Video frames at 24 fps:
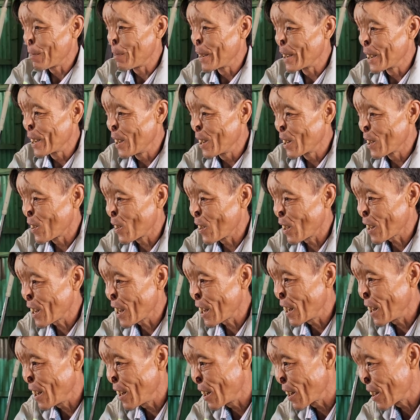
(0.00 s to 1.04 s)
giờ bình dương thì có
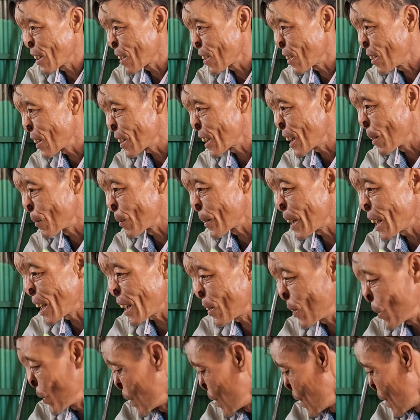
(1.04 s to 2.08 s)
cha có chồng
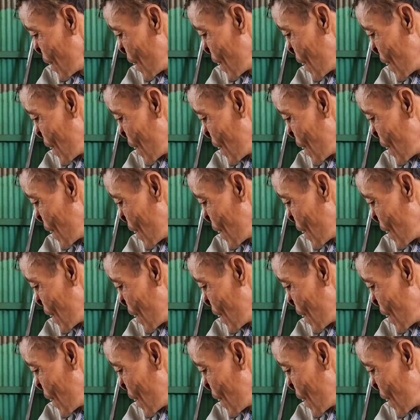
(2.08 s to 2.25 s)
khác rồi có